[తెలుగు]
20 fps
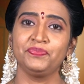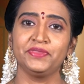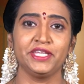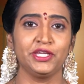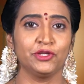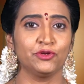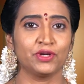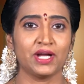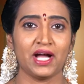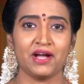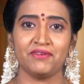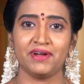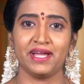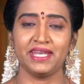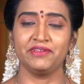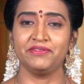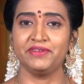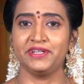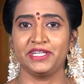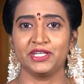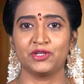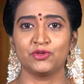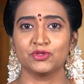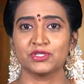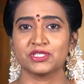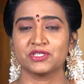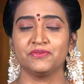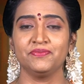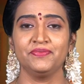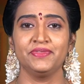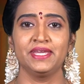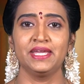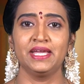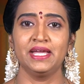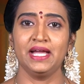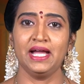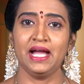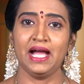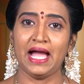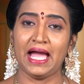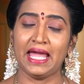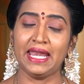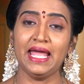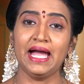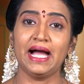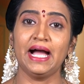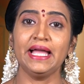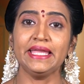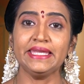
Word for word: నీరు కావాలి వీటి కోసం అలా